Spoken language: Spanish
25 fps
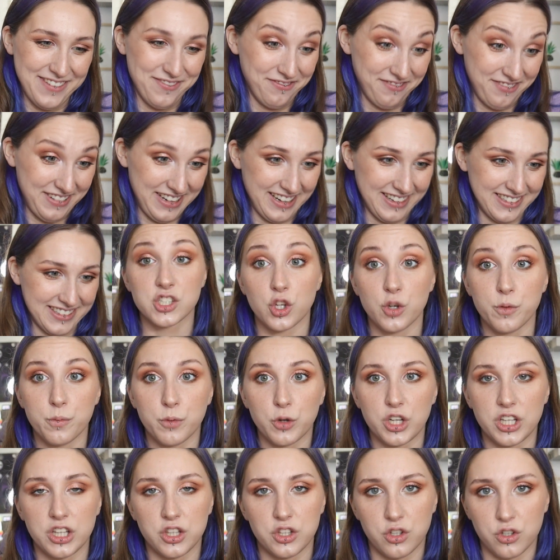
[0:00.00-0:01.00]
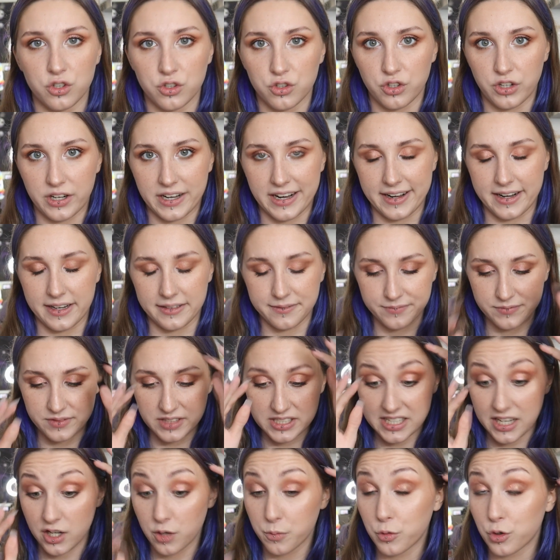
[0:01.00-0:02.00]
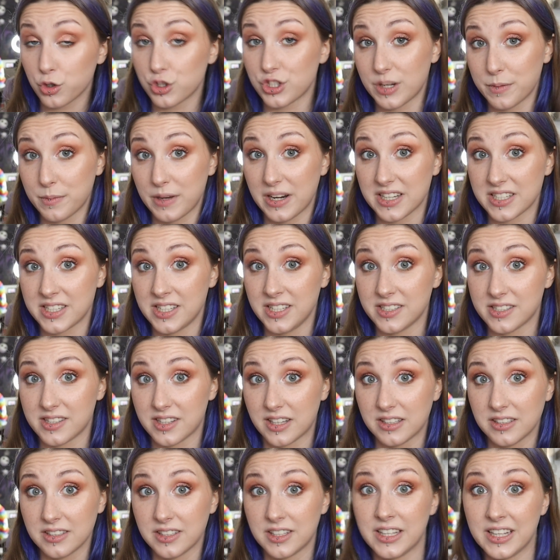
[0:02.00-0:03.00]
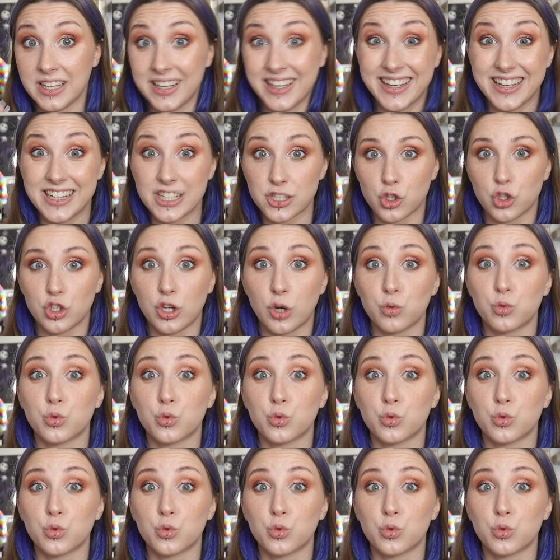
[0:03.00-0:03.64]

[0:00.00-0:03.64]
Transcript: en fin. Estoy un poquito rara. Es que no puedo echarme la siesta. Estoy